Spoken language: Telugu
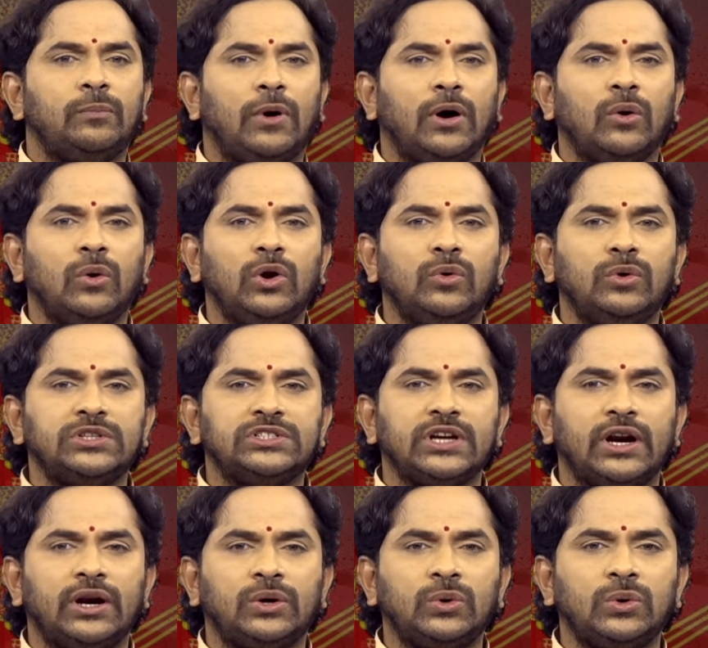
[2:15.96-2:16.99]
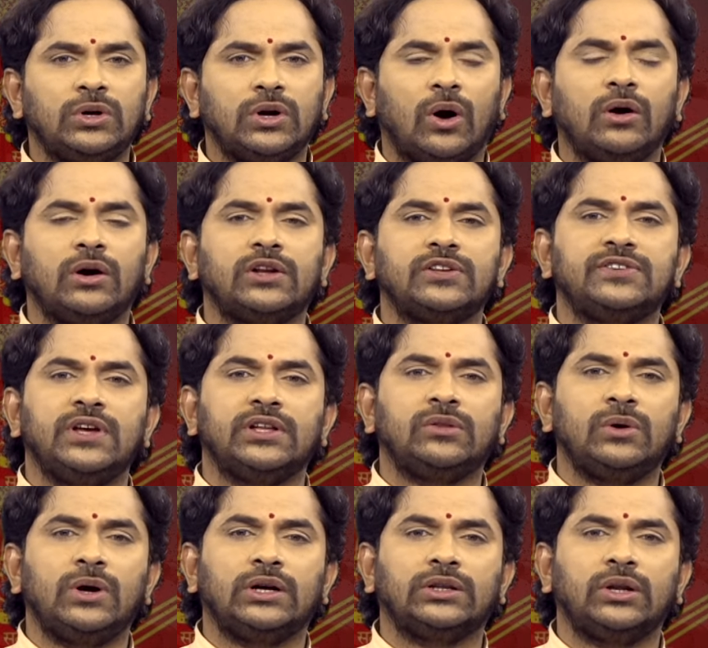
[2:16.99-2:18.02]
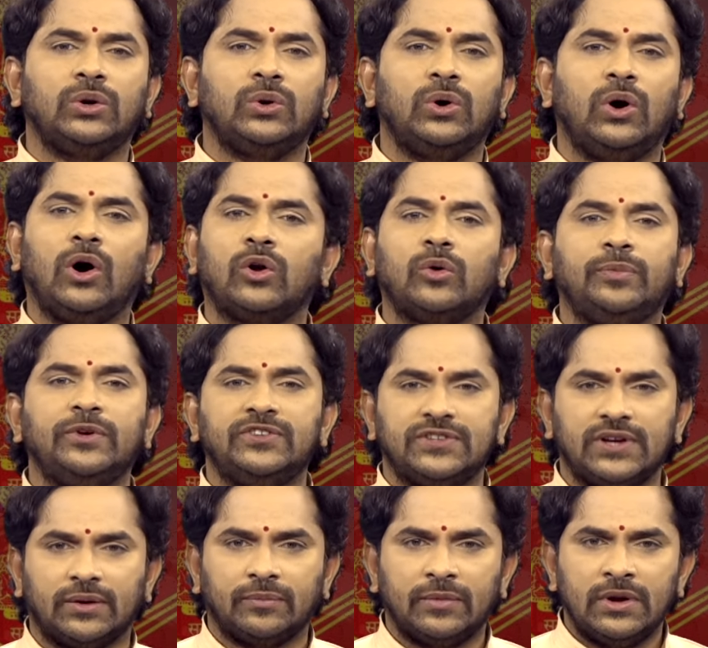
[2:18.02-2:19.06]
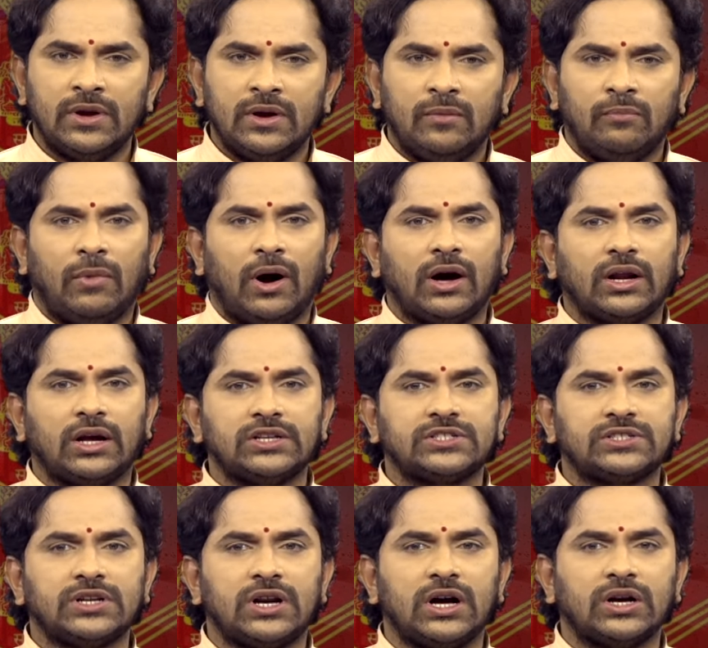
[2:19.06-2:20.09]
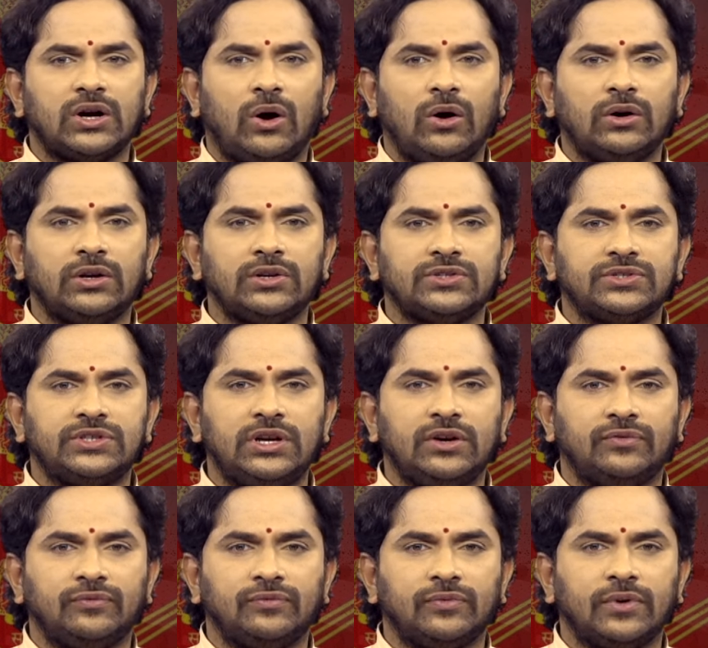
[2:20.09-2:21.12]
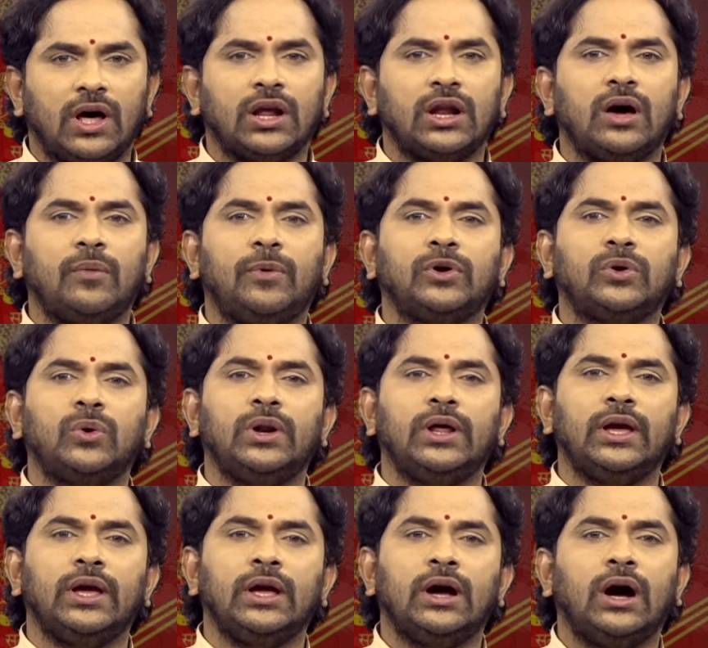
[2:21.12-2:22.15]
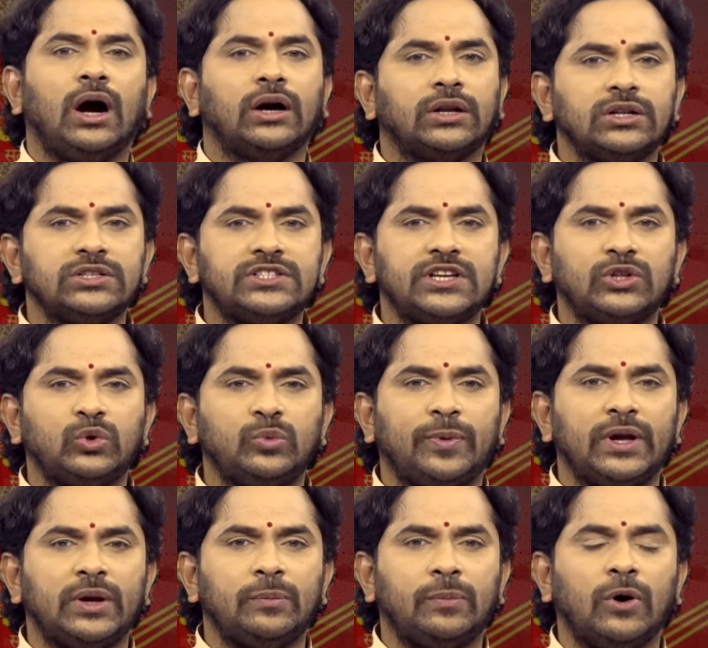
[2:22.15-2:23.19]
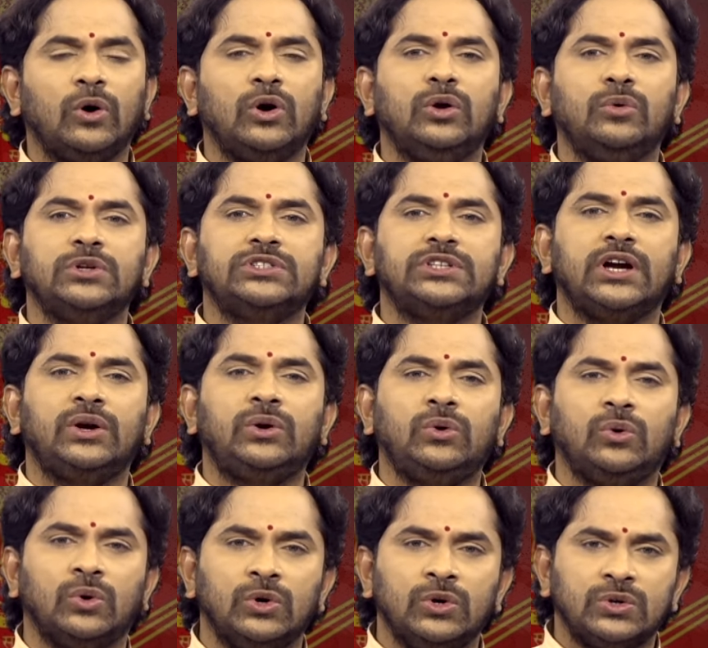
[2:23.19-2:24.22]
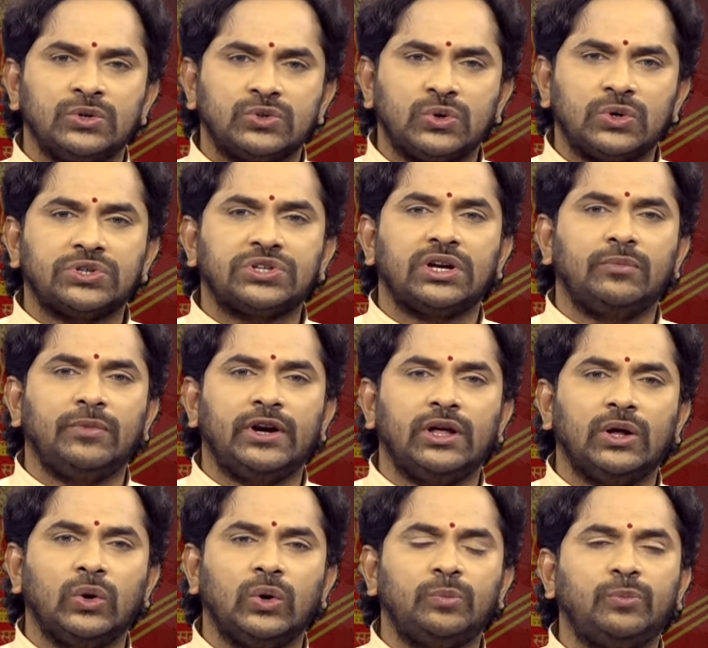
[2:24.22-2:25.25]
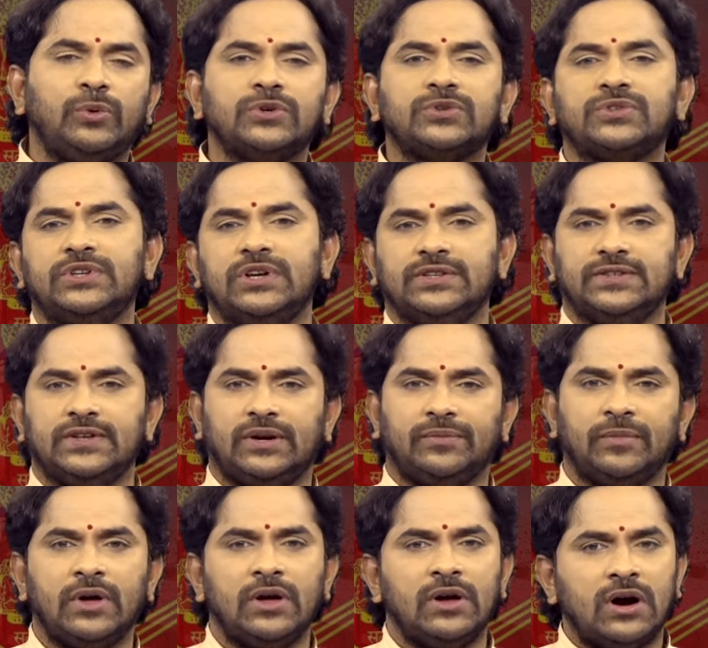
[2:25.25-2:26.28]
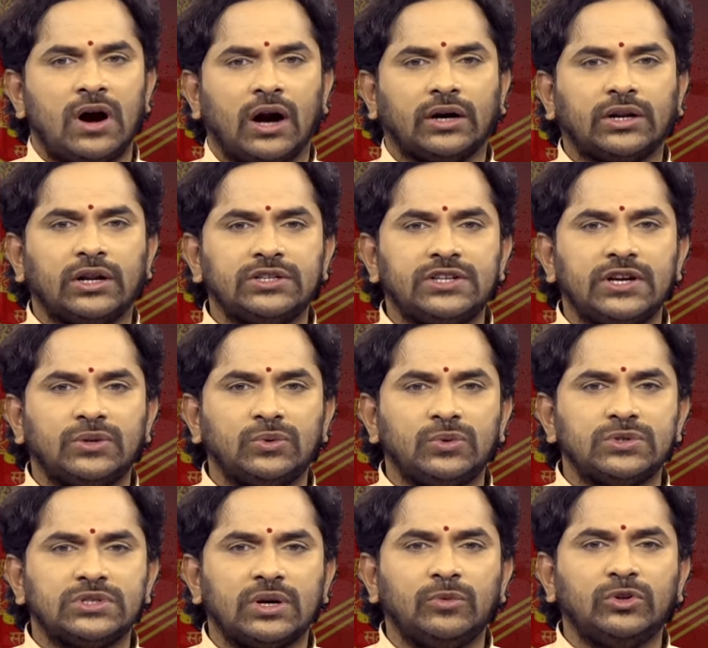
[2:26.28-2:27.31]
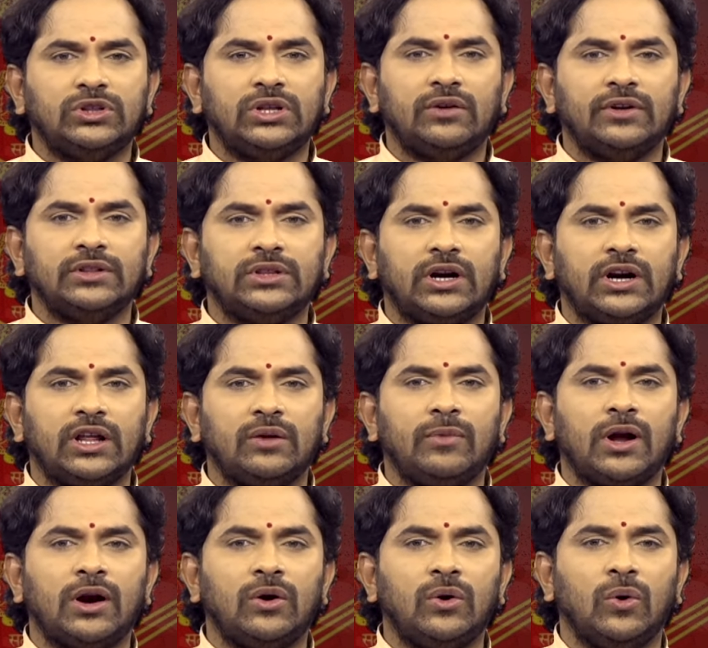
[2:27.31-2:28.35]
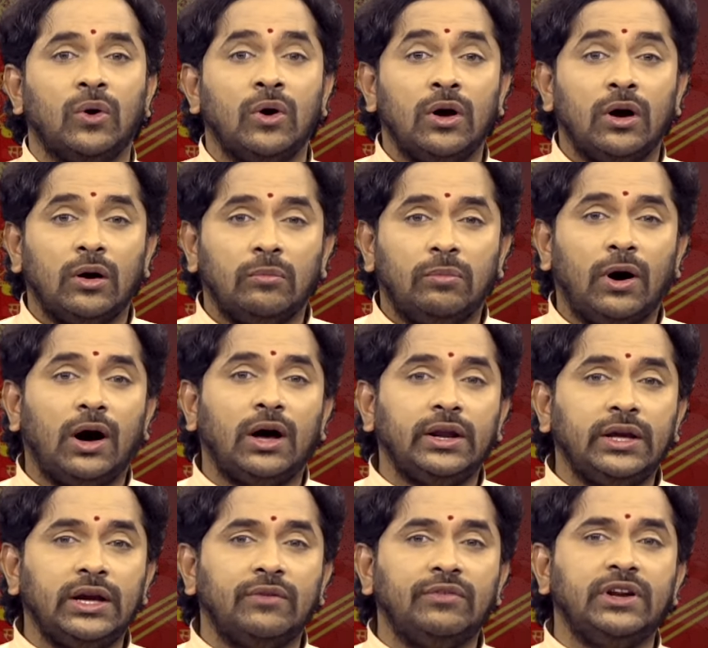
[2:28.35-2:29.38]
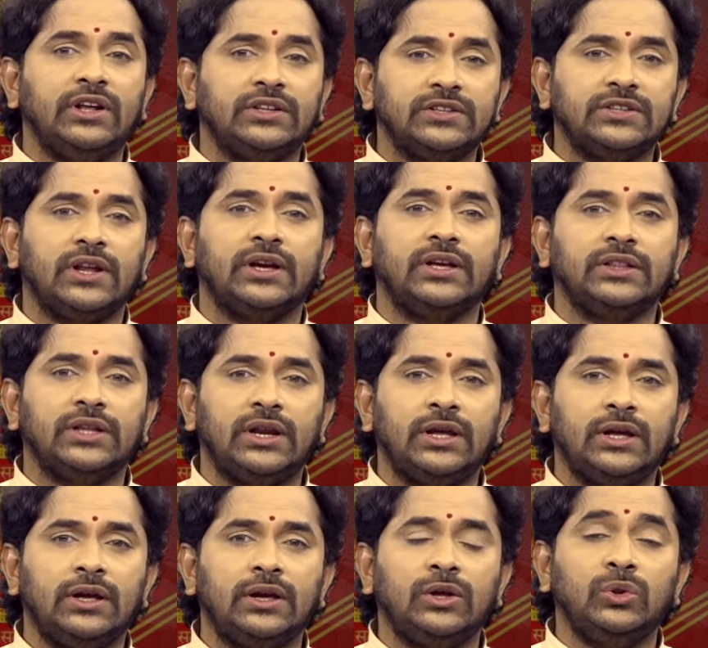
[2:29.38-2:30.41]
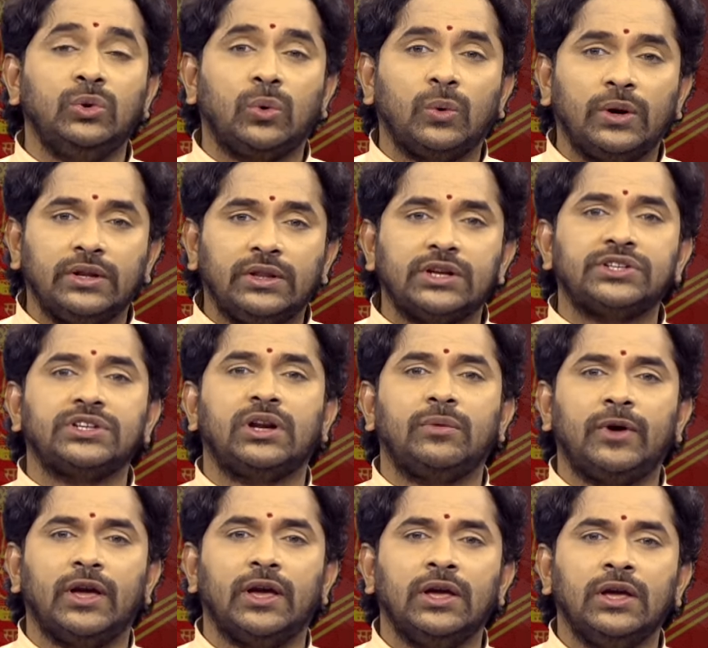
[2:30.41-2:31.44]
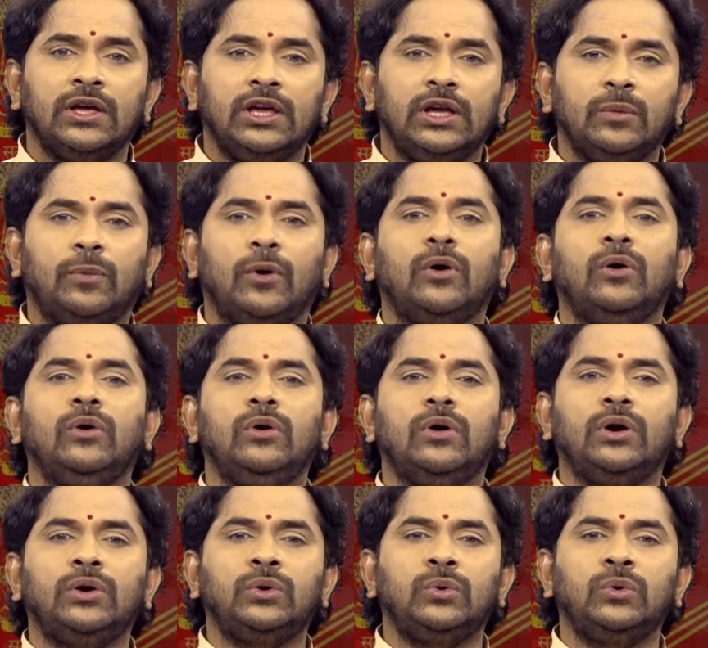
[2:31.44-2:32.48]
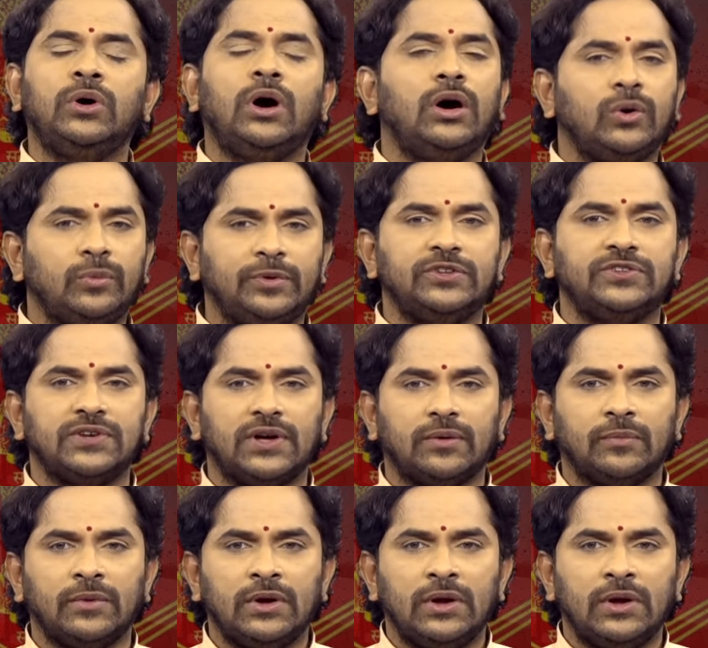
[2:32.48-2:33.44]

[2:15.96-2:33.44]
పగుళ్లు వచ్చాయంటూ కాంగ్రెస్ నేతలు గతంలో ఆరోపించారు మహారాష్ట్ర కాంగ్రెస్ చీఫ్ నానా పటోలే అటల్ సేతుపై పగుళ్లు వచ్చాయంటూ సోషల్ మీడియాలో పోస్ట్ చేశారు అటల్ సేతు సముద్ర వంతెన నిర్మాణంలో భారీ అవినీతి జరిగిందని ఇందుకు నిదర్శనమే ఈ పగుళ్ళు అంటూ ఆరోపించారు